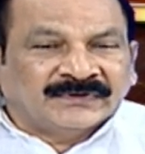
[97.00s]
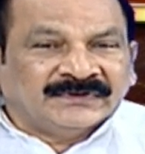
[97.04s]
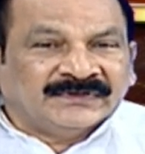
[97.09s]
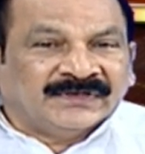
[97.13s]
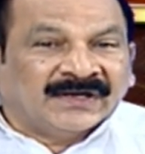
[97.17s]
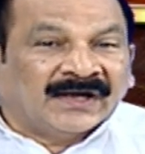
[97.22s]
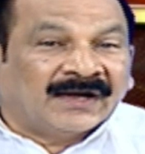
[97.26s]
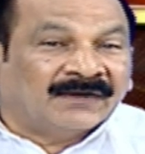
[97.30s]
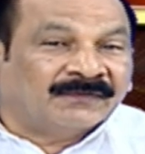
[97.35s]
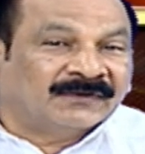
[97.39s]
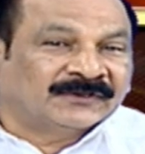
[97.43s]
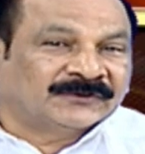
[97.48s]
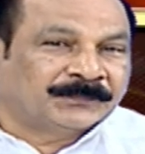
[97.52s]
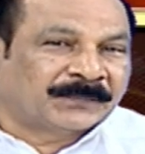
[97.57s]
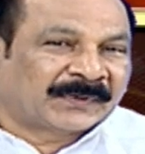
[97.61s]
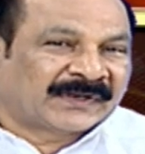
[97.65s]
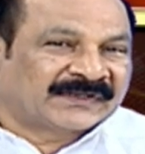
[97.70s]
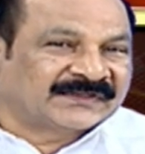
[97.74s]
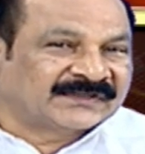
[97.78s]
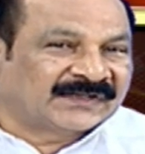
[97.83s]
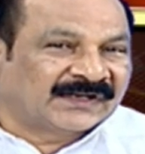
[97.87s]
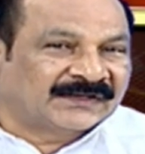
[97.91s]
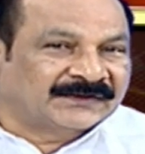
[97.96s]
యావత్
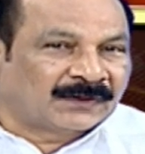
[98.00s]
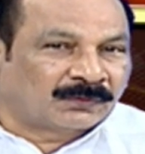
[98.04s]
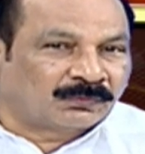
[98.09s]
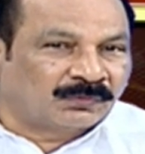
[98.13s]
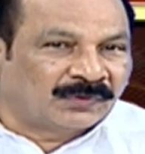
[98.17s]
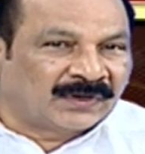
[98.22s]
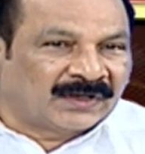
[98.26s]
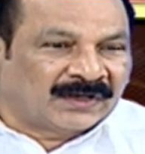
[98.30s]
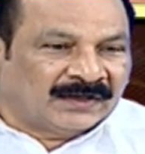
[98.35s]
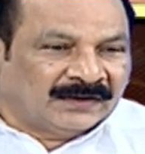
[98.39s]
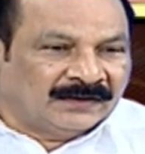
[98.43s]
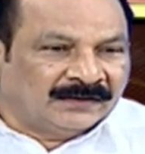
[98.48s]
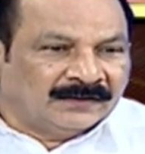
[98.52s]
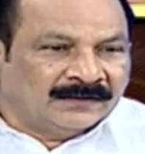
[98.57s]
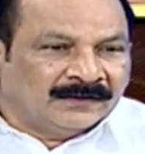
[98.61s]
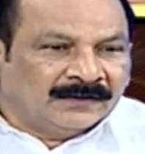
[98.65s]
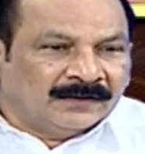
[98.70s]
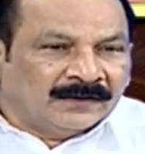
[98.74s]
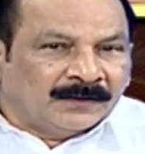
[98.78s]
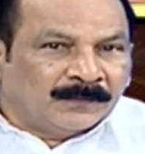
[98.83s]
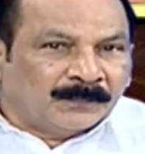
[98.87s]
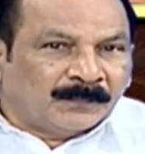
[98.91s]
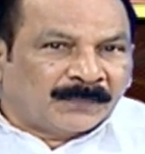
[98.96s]
ప్రజలందరూ కూడా
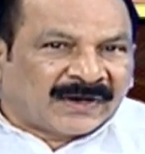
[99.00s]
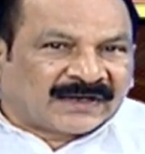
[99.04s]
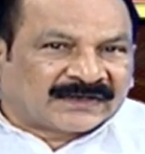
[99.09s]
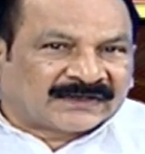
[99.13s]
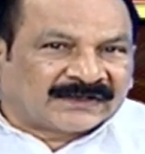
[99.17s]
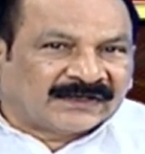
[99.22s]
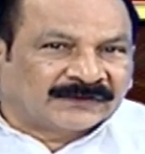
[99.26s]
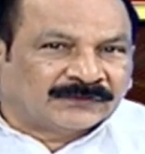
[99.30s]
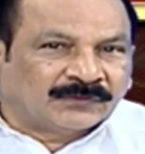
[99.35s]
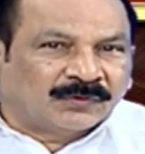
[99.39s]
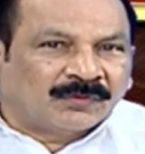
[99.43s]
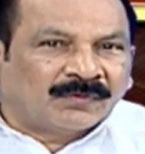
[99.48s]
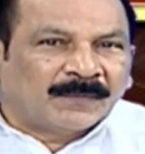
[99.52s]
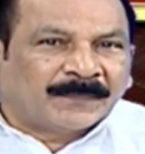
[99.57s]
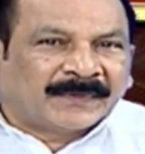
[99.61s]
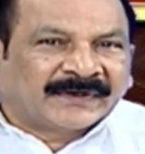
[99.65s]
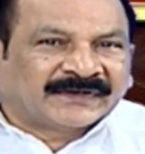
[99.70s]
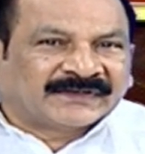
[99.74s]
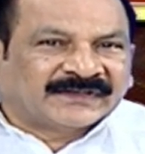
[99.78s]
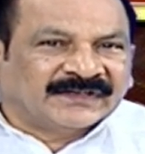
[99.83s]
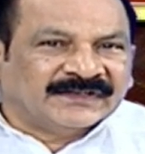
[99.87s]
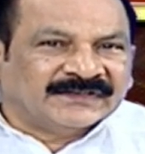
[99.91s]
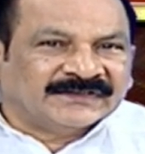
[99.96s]
పక్కదోవ
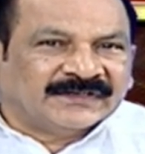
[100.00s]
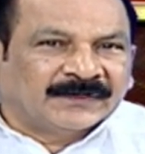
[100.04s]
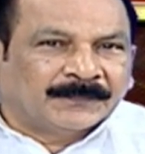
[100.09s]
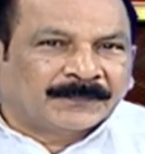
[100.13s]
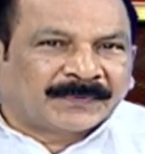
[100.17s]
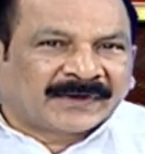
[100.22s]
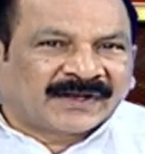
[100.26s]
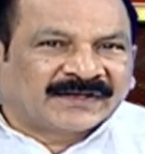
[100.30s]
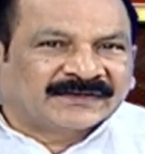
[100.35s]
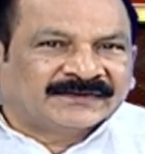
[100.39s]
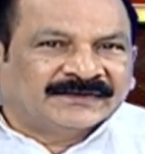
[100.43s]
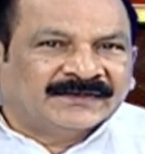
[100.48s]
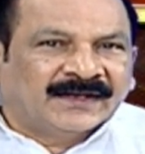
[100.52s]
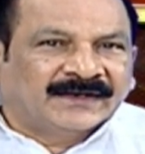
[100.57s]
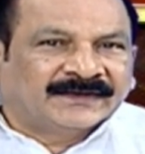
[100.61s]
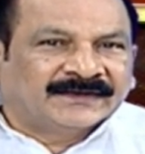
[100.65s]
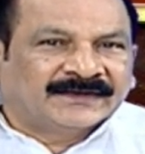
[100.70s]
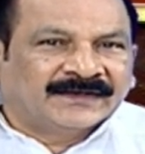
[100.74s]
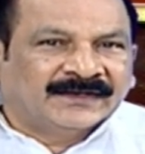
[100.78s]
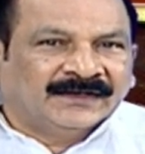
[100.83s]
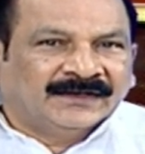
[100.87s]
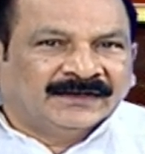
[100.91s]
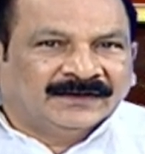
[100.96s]
పట్టించే
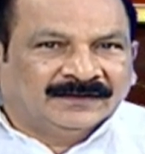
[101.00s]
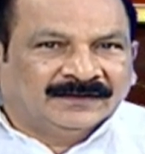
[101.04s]
ప్రయత్నానికి